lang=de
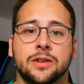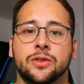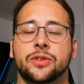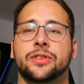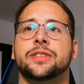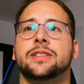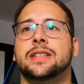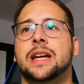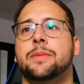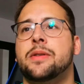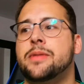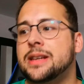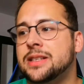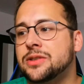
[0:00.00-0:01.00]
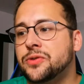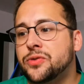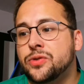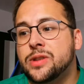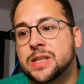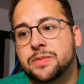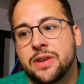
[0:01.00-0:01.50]
Und ich habe aber das
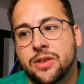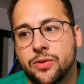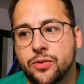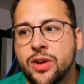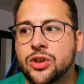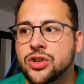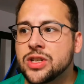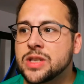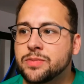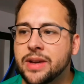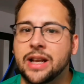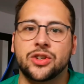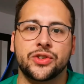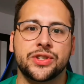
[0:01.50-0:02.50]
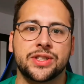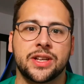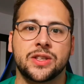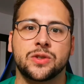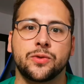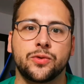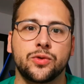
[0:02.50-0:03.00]
Gefühl, dass bei The French Dispatch das
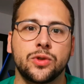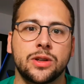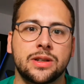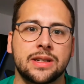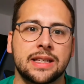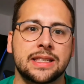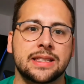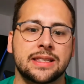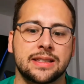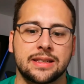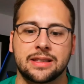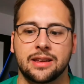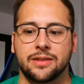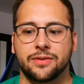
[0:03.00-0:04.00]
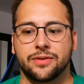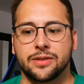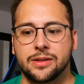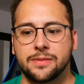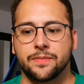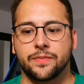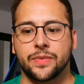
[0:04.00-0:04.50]
dazu führt, dass der
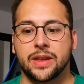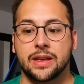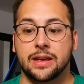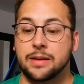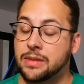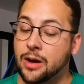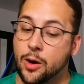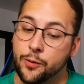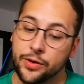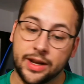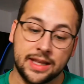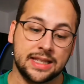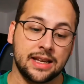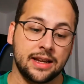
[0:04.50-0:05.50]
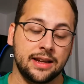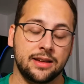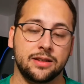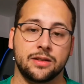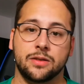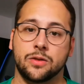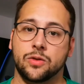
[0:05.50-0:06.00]
Film im Laufe der
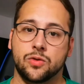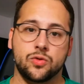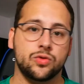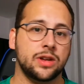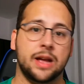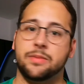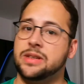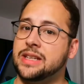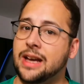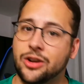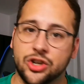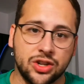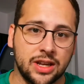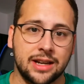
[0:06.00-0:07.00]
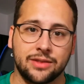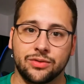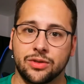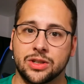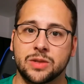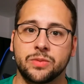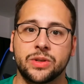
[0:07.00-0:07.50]
Zeit unheimlich anstrengend
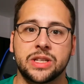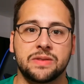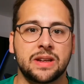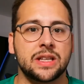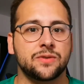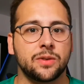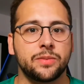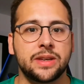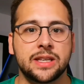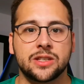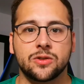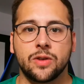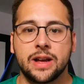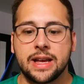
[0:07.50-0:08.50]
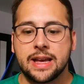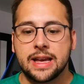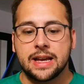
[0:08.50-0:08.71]
wird. Zumindest war das für mich so.